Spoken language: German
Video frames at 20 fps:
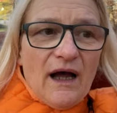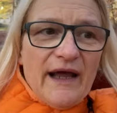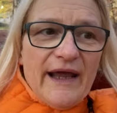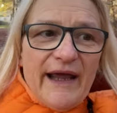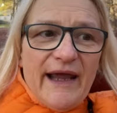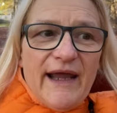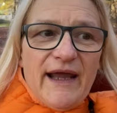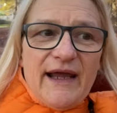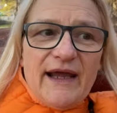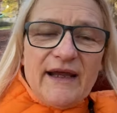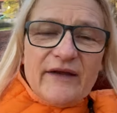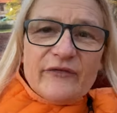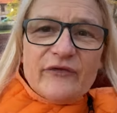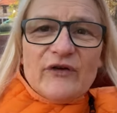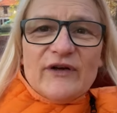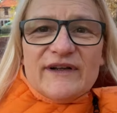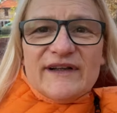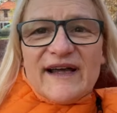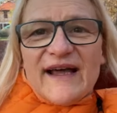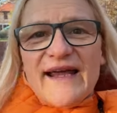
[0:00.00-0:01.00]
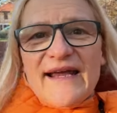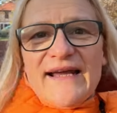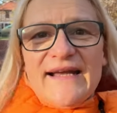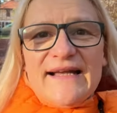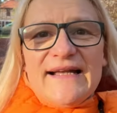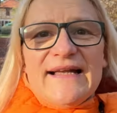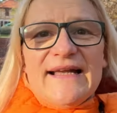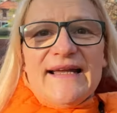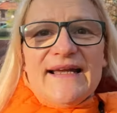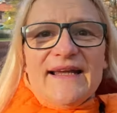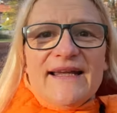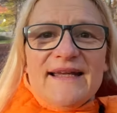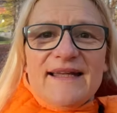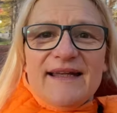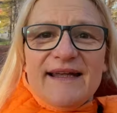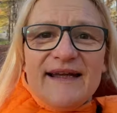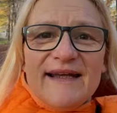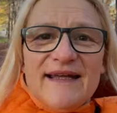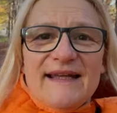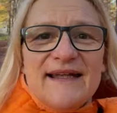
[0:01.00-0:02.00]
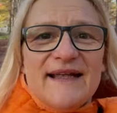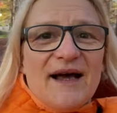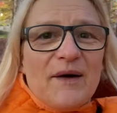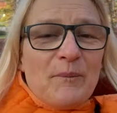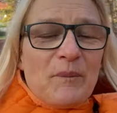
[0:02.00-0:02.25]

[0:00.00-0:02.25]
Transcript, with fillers: hey, ich wollte eigentlich nicht nach